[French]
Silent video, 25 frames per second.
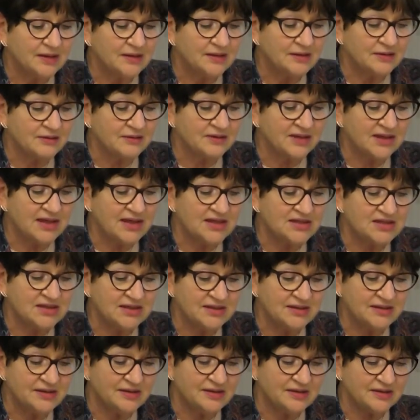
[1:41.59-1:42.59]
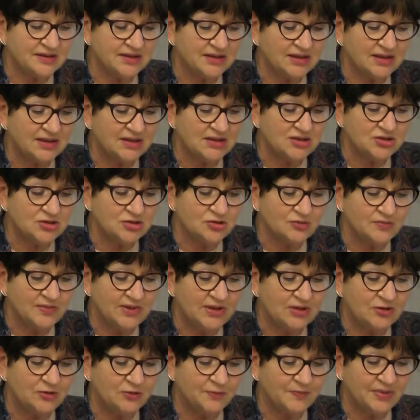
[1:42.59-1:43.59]
s'engage à inscrire les
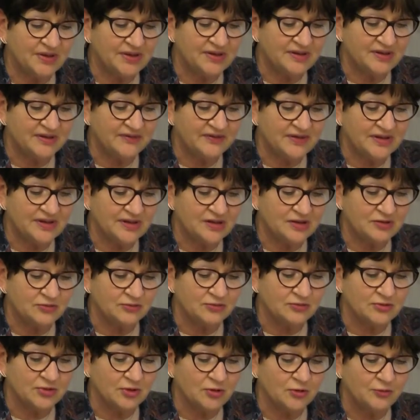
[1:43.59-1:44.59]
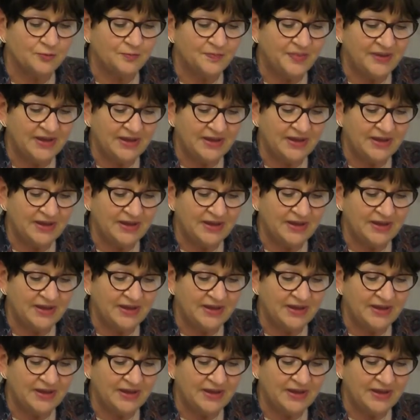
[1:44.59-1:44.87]
chemins de préservation dans le